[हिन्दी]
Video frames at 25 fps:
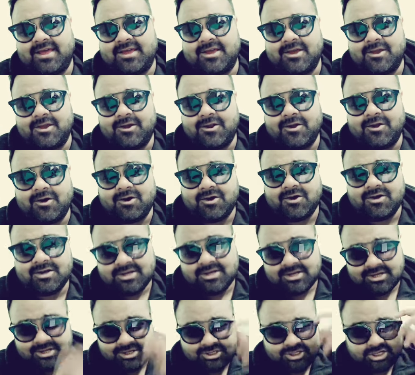हैं कि यू नो
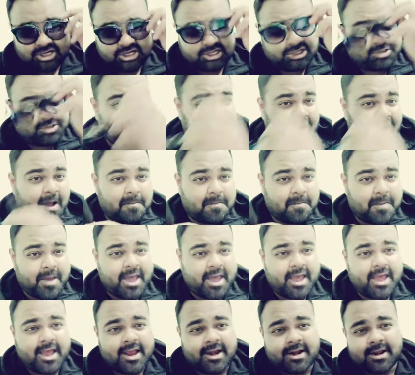चश्मा
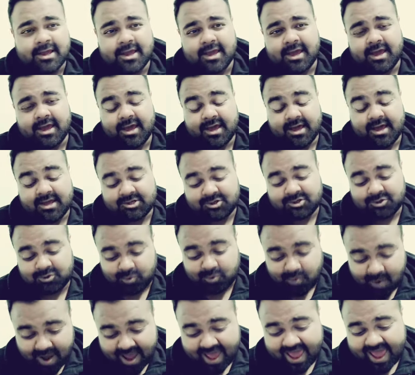पहन के
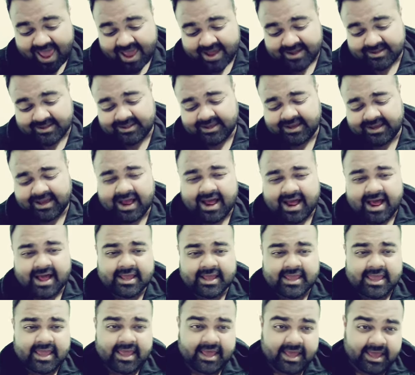स्वैग
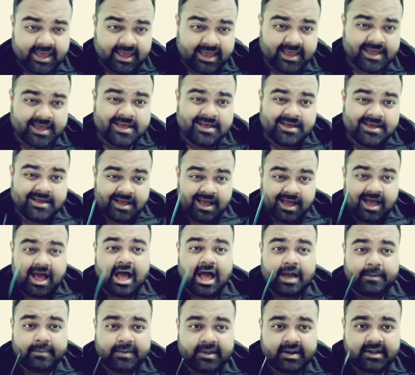दिखा के
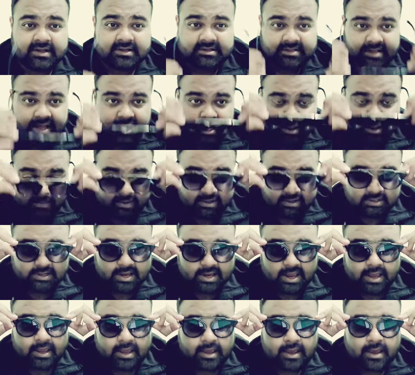आमिर अंसारी बन
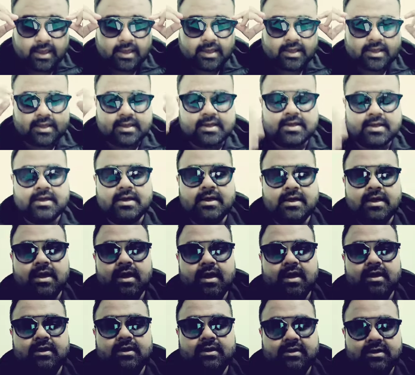जाएंगे
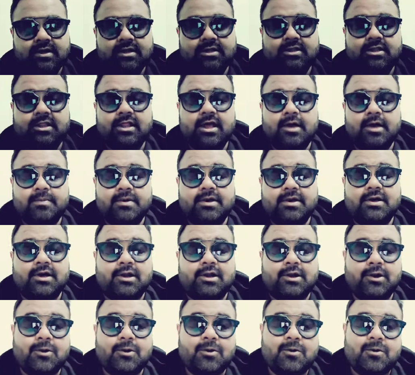कितना भी
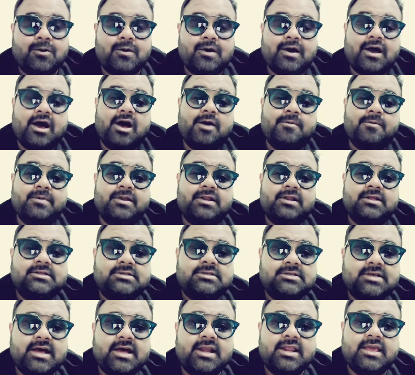कर लो आमिर
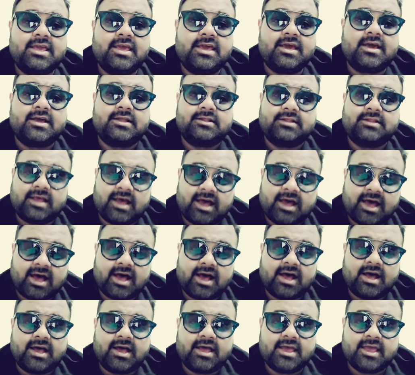अंसारी एक था
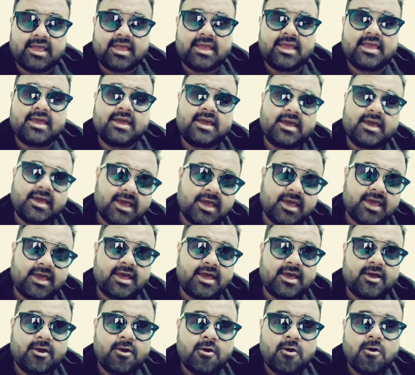एक
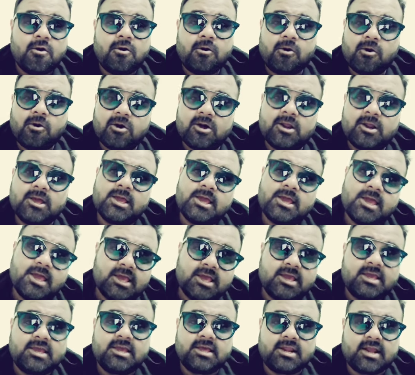है और
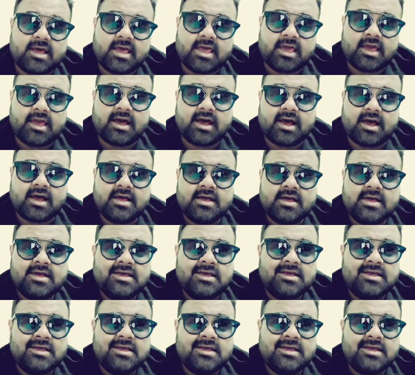एक ही रहेगा